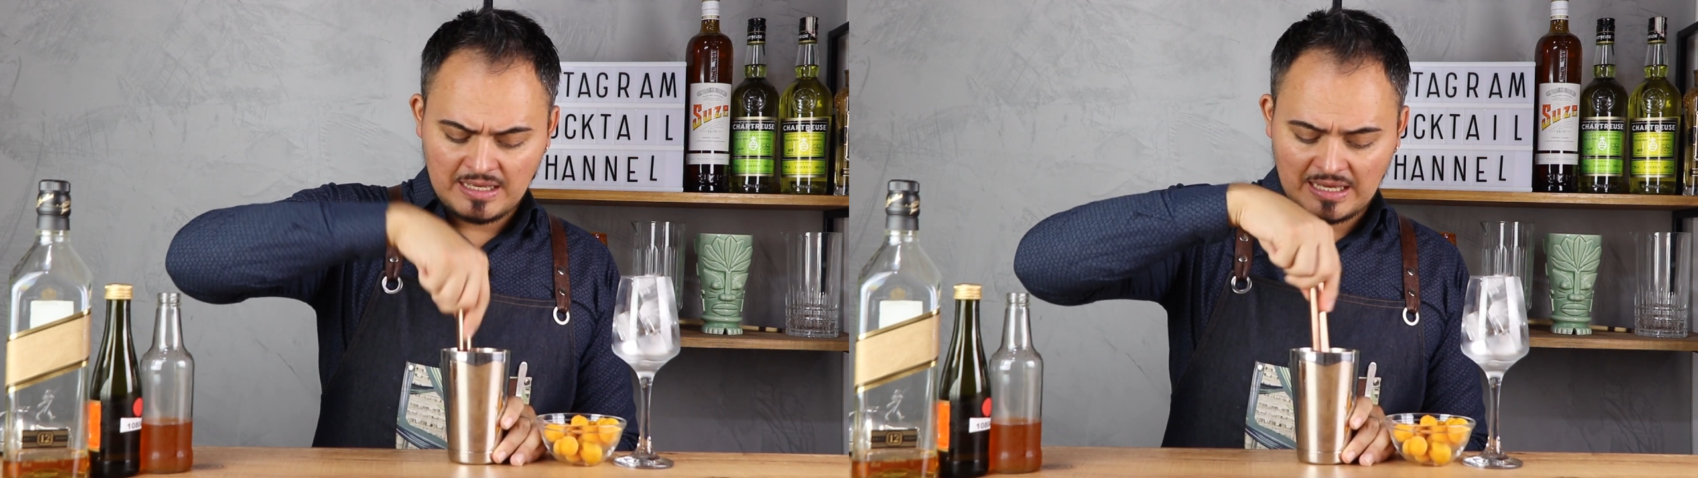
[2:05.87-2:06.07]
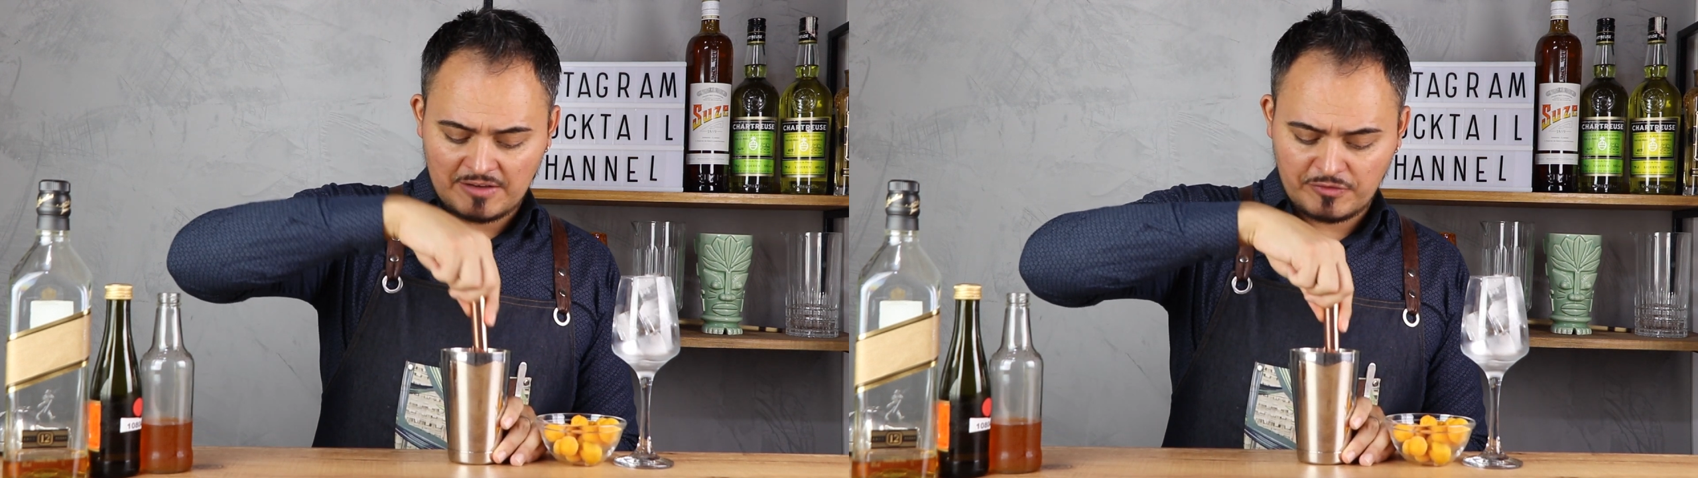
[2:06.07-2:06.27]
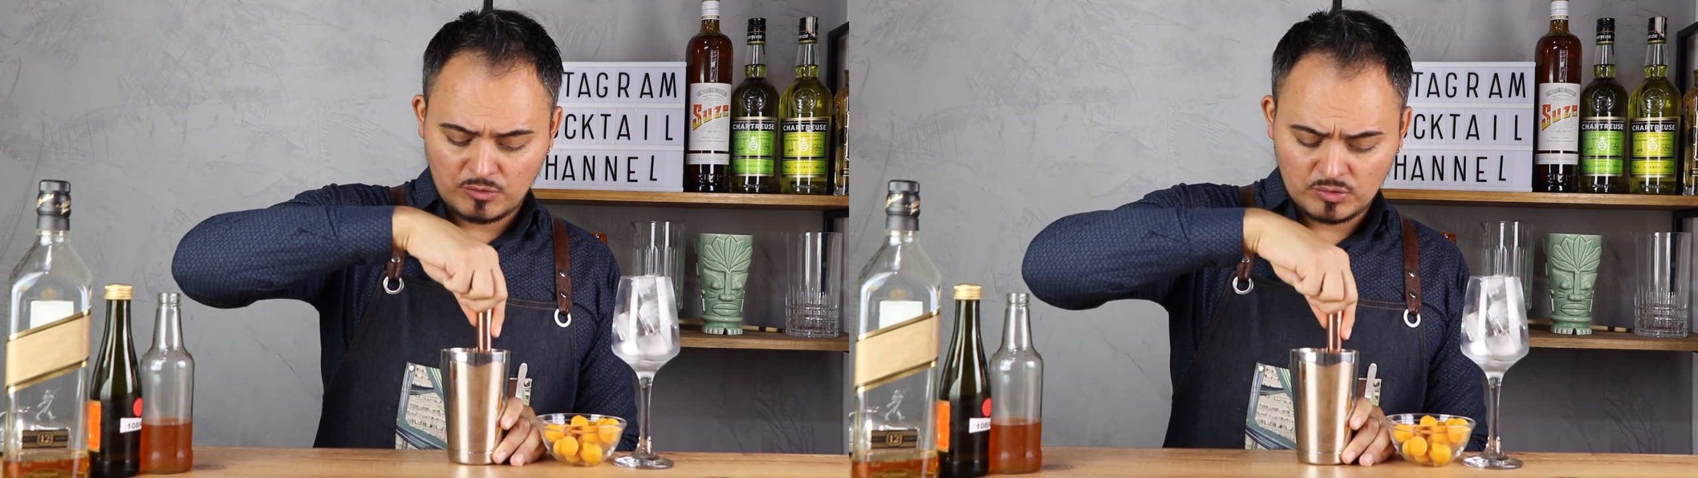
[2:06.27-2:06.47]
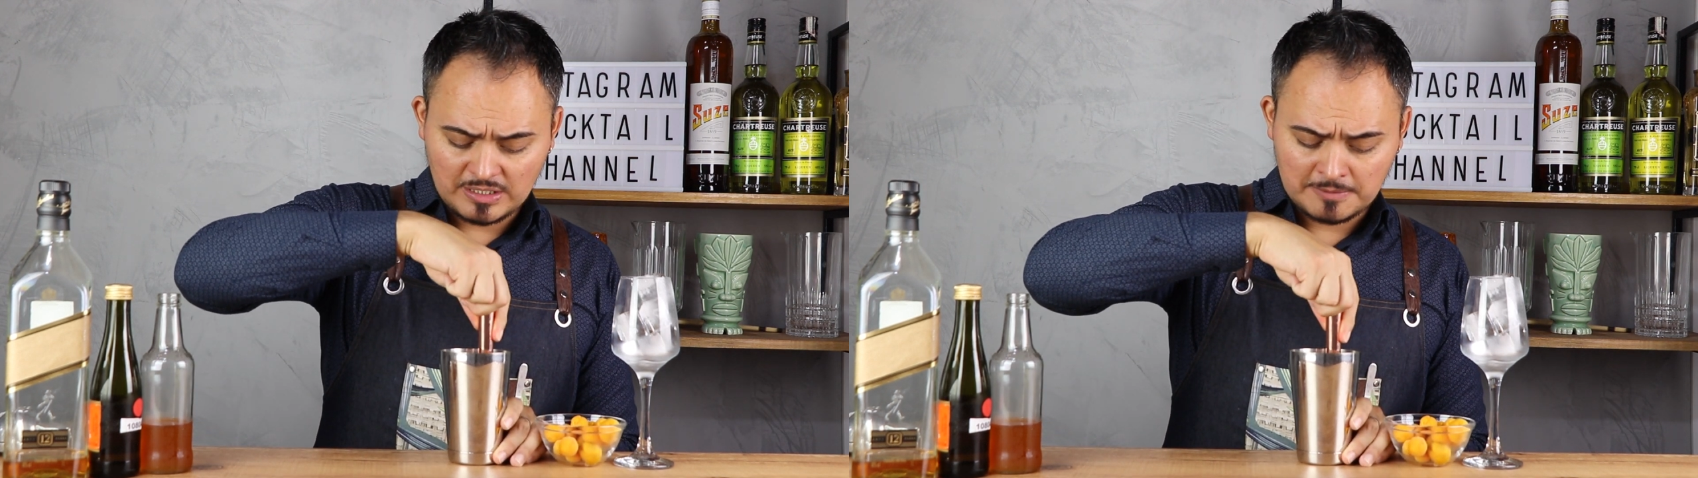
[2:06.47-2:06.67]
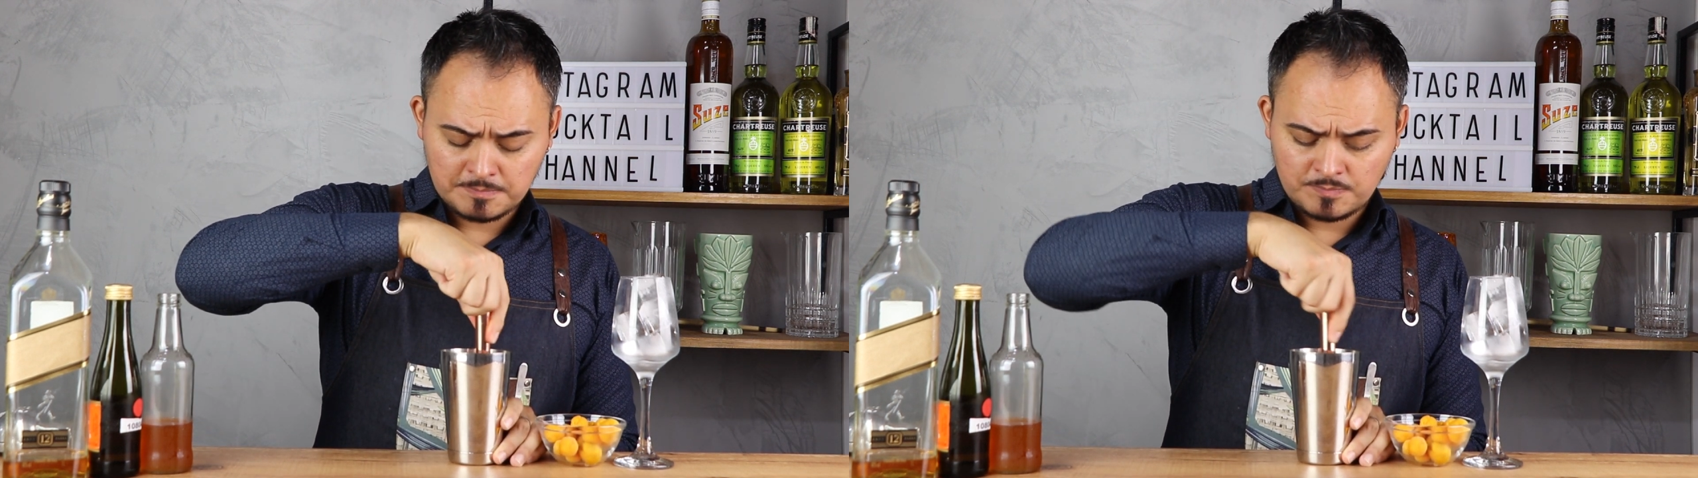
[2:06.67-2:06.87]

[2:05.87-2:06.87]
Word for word: a fruta,